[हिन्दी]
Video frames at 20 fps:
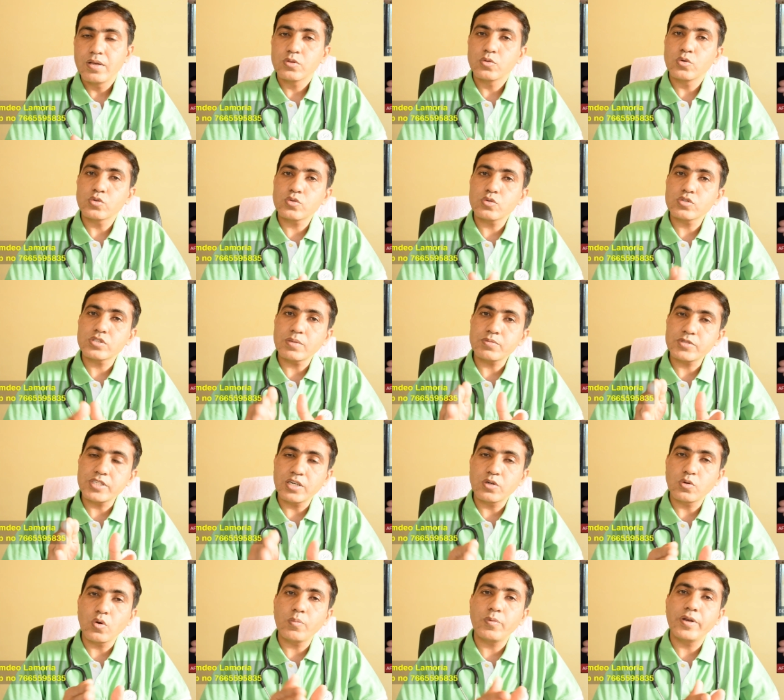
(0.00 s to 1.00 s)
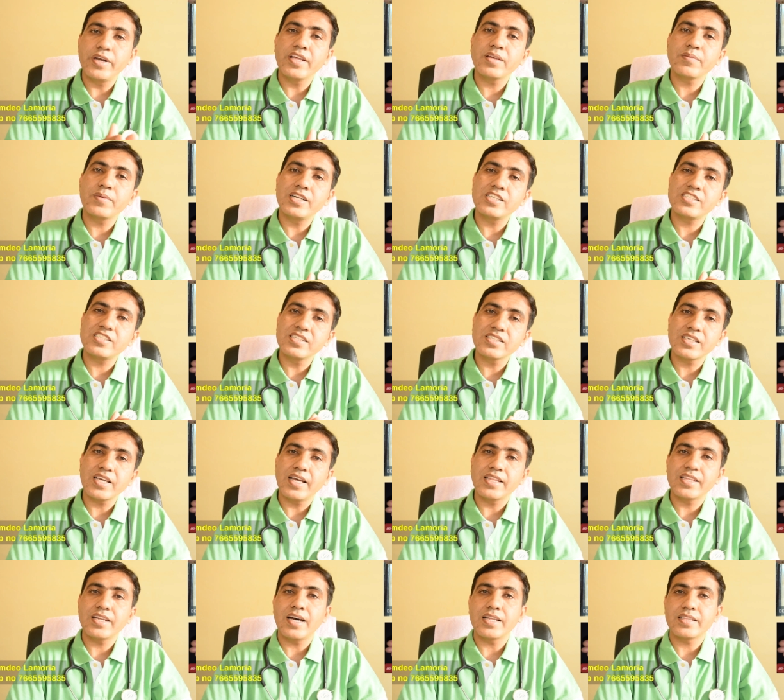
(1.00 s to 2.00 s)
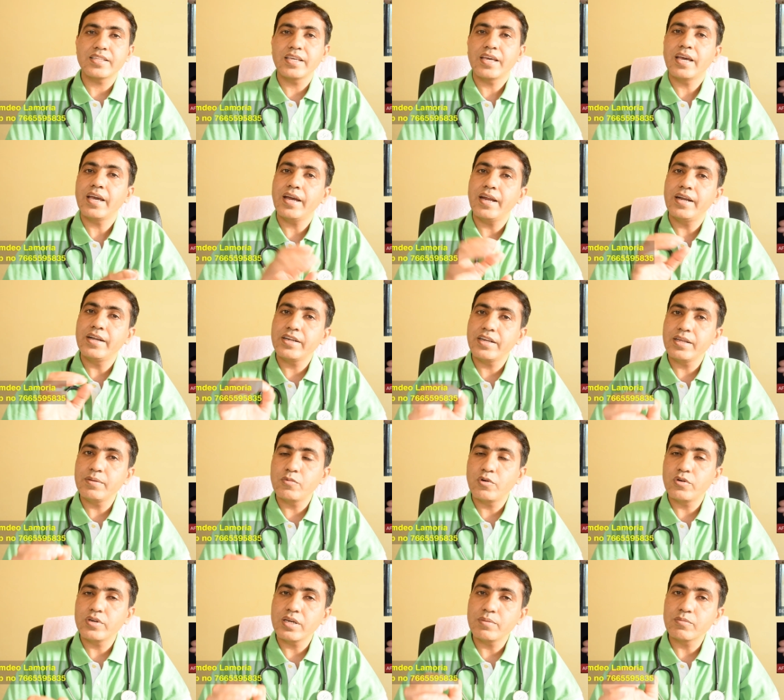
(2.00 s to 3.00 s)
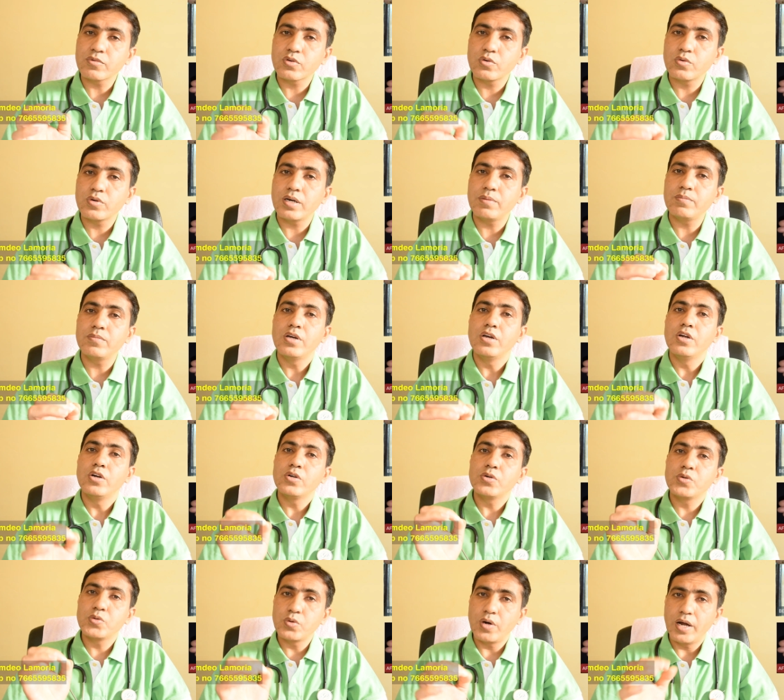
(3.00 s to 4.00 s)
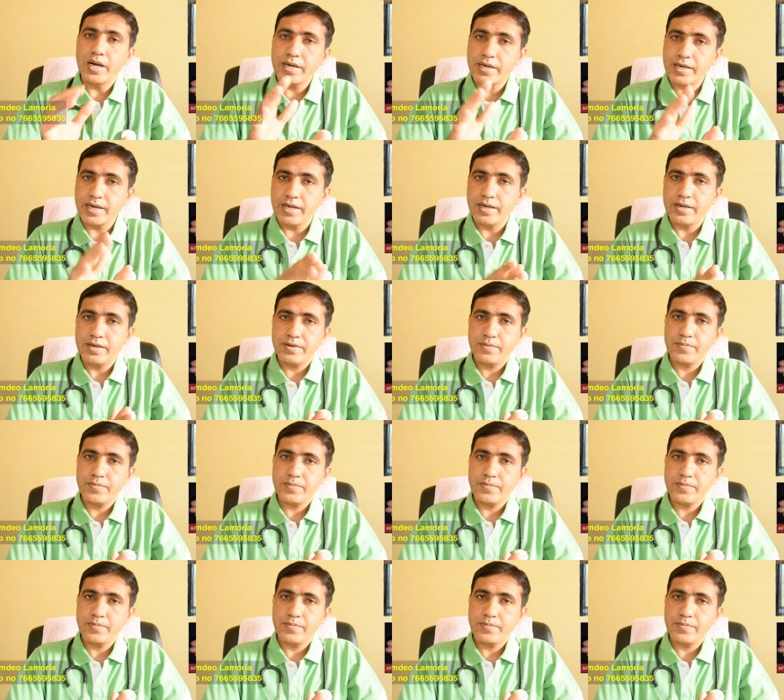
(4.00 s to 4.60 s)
दोस्तों सबसे टॉप लीडिंग मेडिसिन के अंदर आती है एंटीमोनियम क्रूडम 200